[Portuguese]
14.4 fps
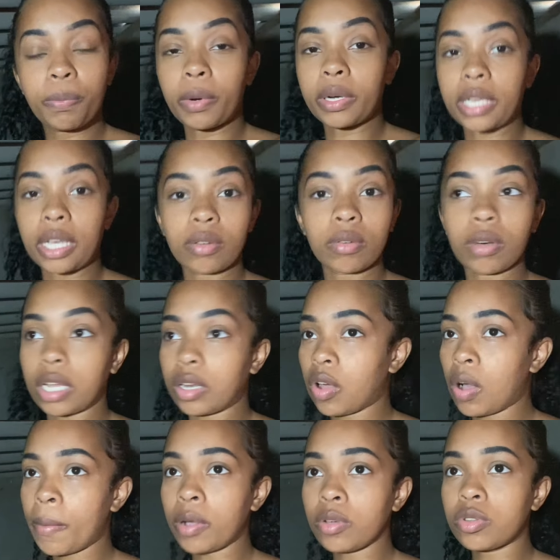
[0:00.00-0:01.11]
porque não é
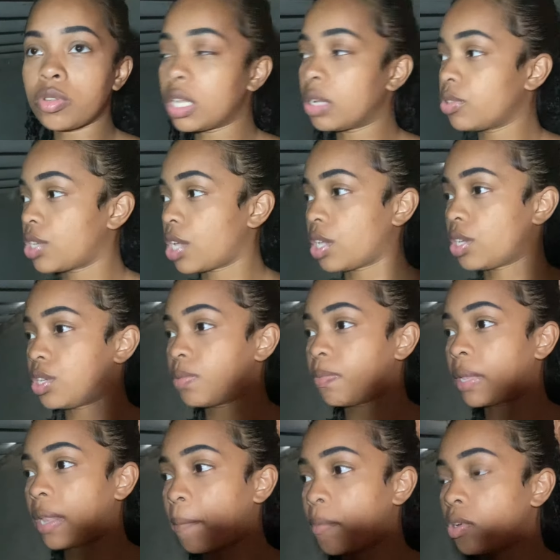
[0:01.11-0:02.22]
normal isso não, gente.
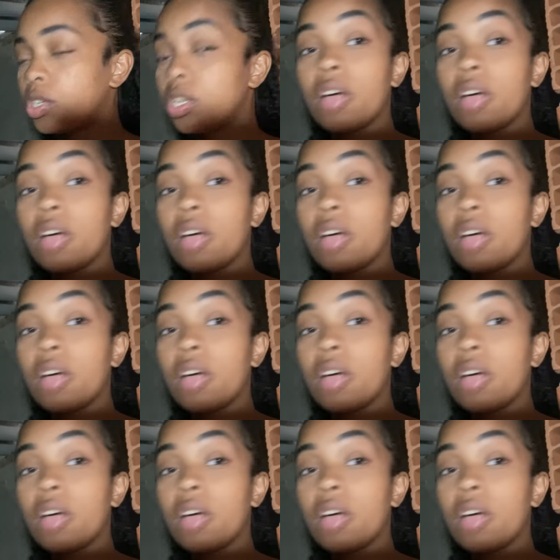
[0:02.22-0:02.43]
Pelo amor de